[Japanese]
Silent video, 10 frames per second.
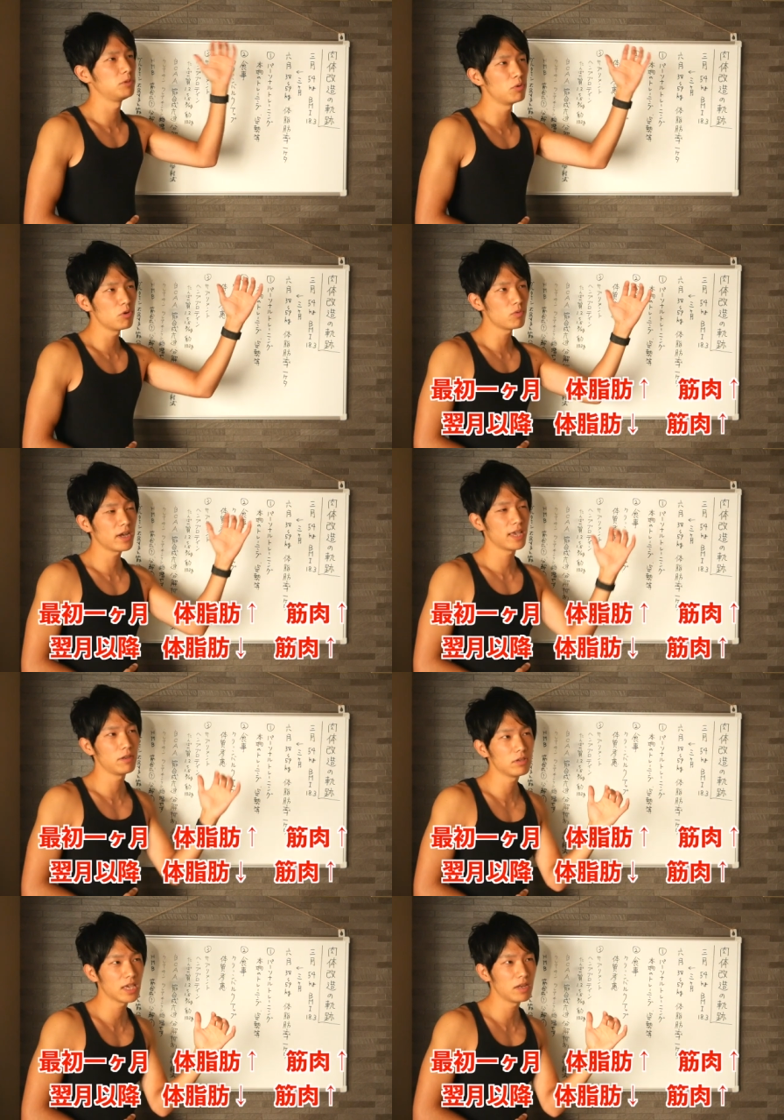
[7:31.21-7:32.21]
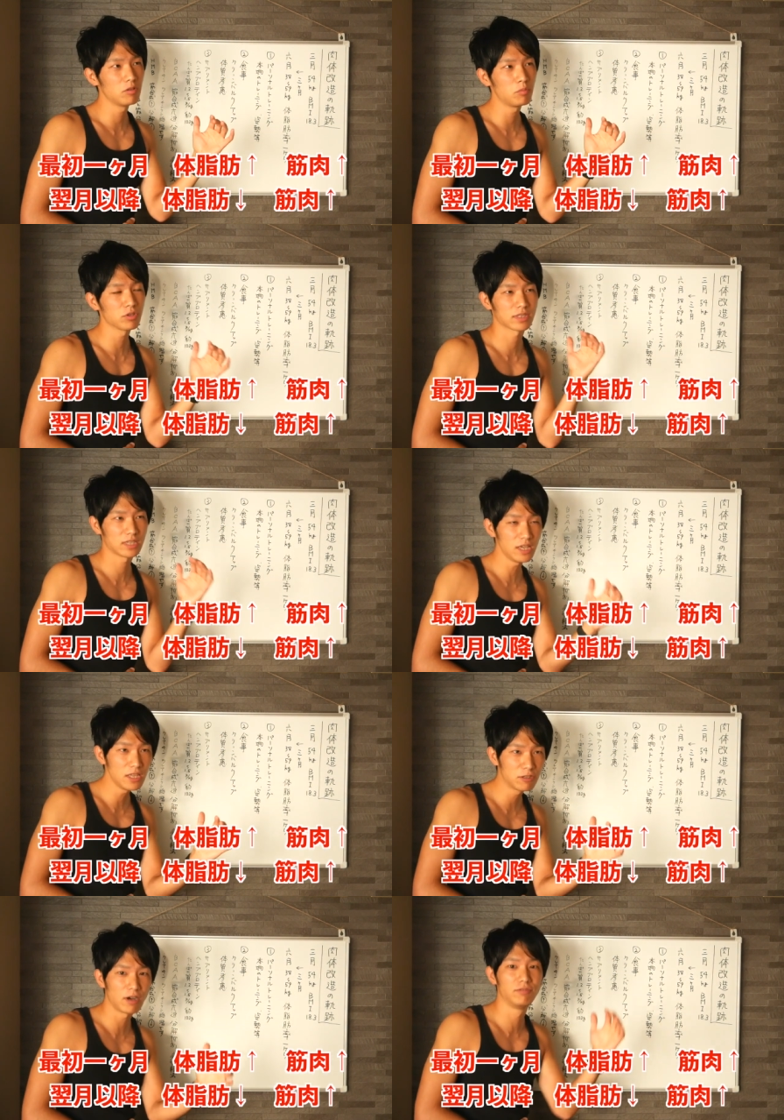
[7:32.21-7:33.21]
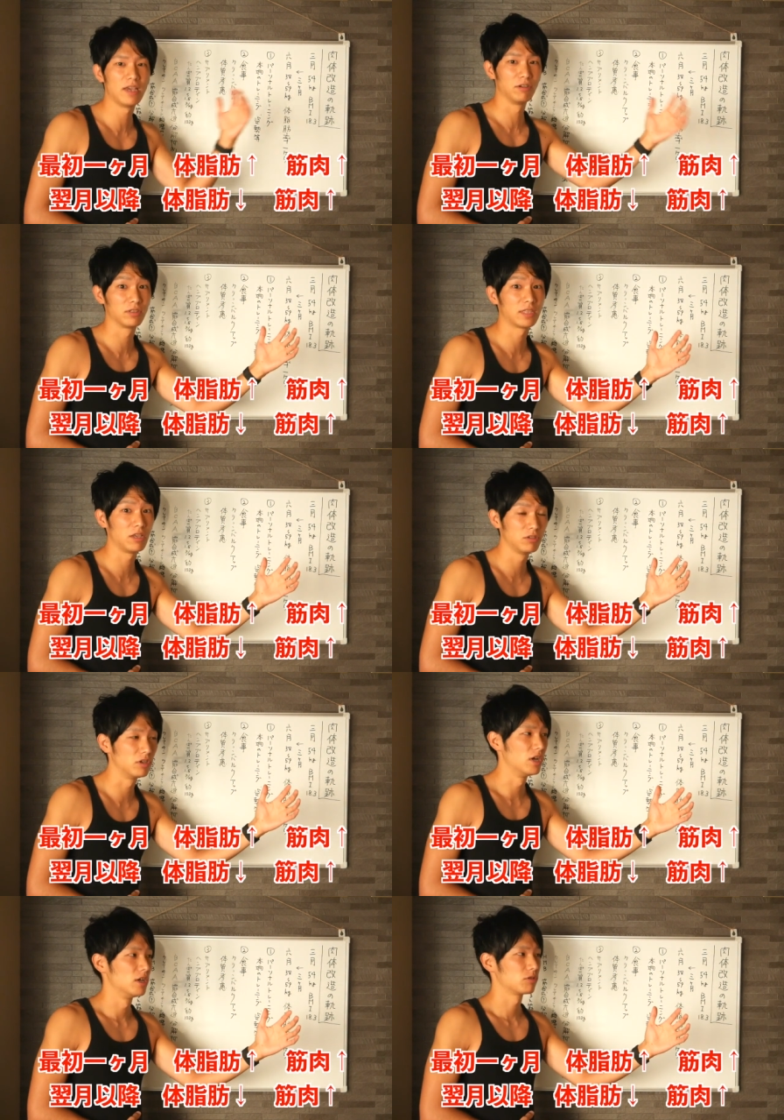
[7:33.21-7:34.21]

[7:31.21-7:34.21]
肪は減るけれども筋肉は増えるっていう、